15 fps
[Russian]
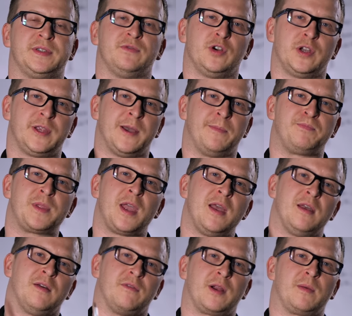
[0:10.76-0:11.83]
Сегодня
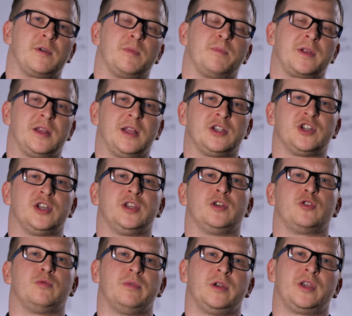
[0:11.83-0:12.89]
в рамках продолжения
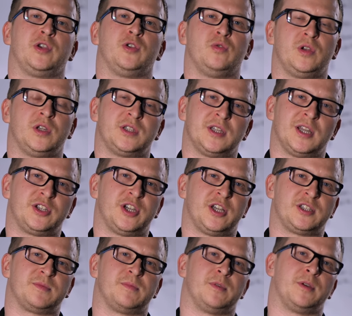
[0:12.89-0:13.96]
рубрики «Юрист на
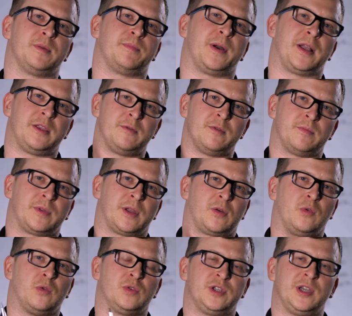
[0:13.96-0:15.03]
час» мы поднимем
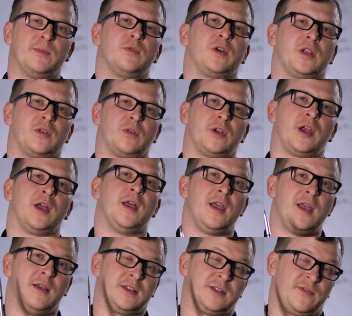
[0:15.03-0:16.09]
такую тему, которая
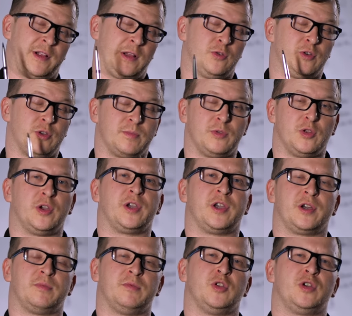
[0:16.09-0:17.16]
волнует
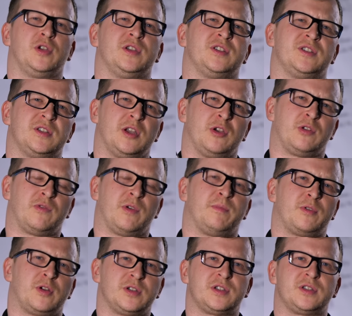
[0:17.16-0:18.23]
многих. Многие задают
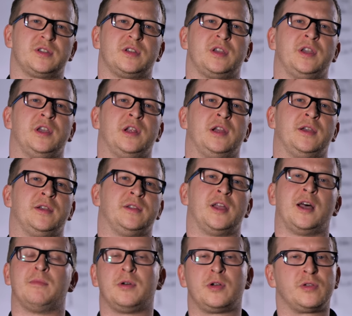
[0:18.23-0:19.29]
вопрос или,
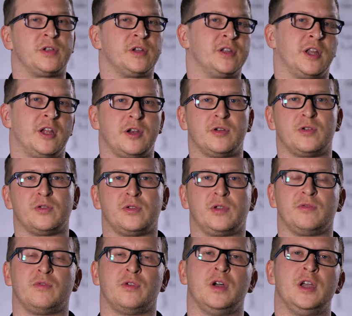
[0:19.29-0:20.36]
наоборот, игнорируют
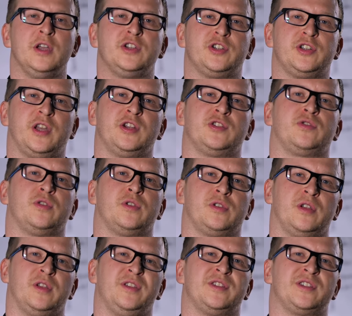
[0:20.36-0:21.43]
его, считая, что
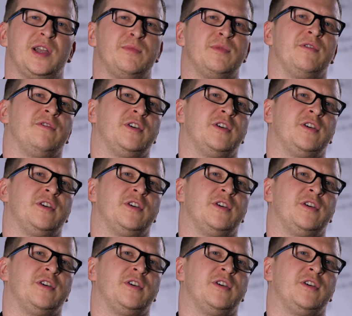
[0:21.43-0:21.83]
это не самая